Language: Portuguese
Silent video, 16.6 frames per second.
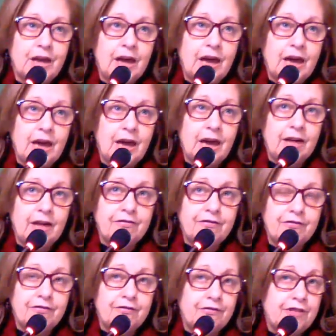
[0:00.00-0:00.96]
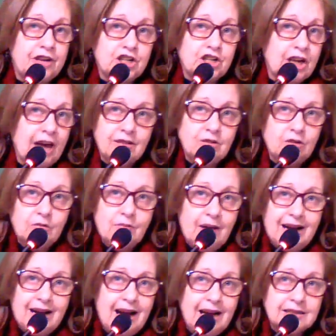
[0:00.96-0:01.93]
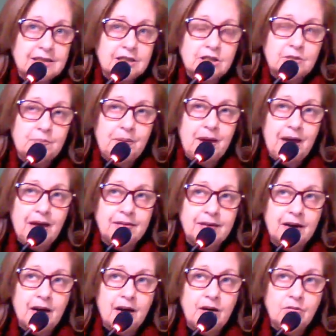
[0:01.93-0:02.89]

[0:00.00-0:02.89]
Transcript: é, fechado numa casa de pedra,